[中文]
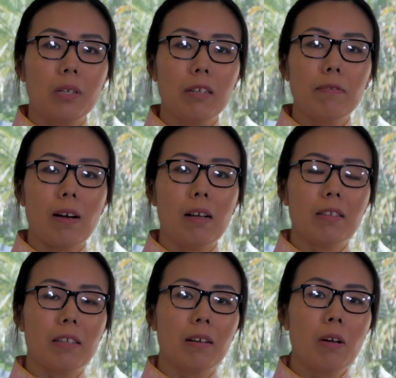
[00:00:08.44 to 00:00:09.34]
新
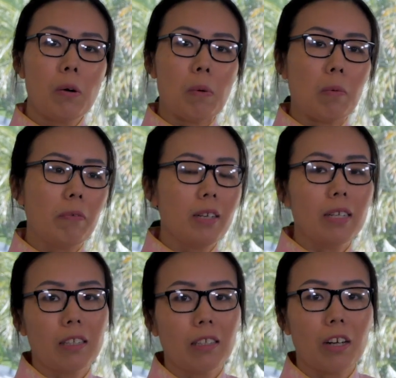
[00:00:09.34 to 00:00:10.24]
房子。我们非
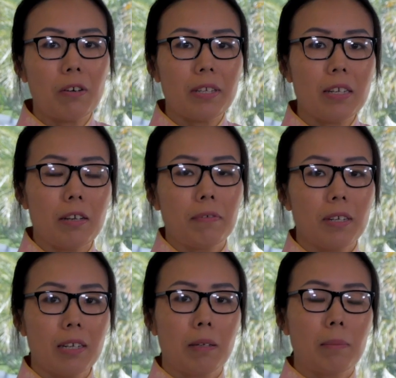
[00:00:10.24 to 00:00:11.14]
常的高兴，也
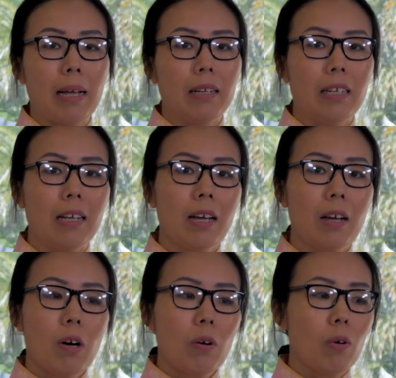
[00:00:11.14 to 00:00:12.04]
非常的满意。
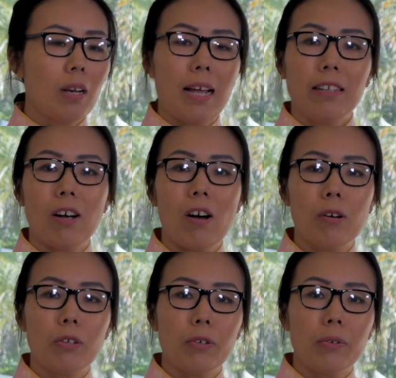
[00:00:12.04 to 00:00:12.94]
我来到
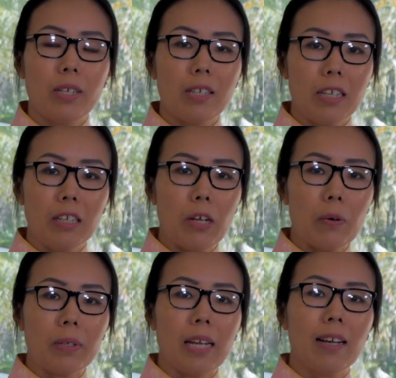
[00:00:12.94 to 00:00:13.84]
澳洲已经
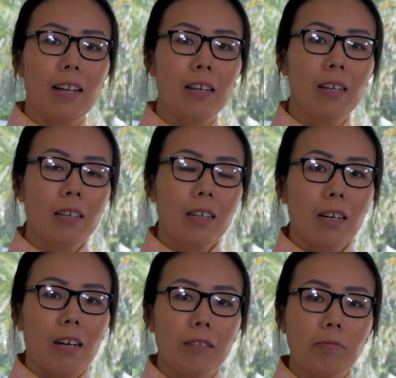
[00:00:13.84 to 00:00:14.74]
六年了，
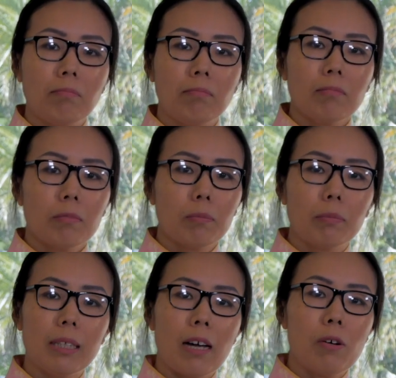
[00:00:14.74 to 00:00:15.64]
嗯，
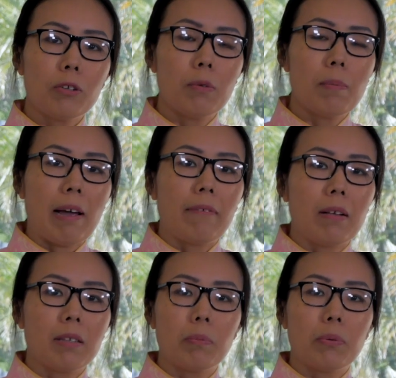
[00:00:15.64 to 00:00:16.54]
在澳洲买
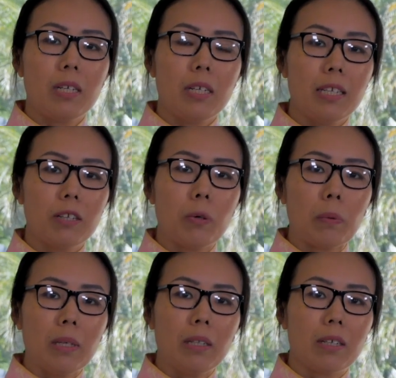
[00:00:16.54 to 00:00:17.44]
房子不是一件
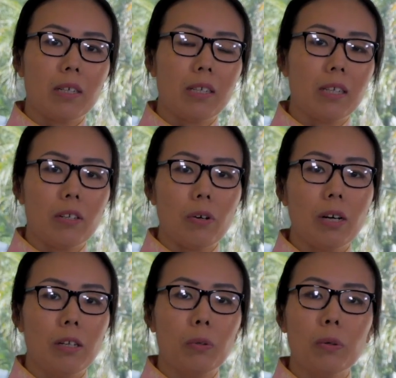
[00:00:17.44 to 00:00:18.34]
容易的事情，
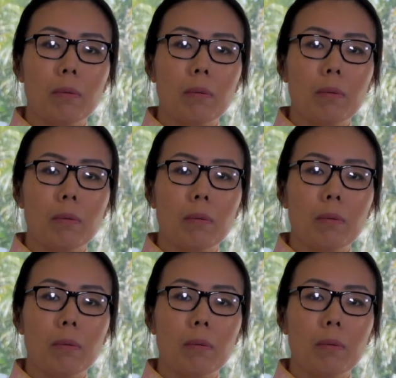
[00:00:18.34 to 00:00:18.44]
有很多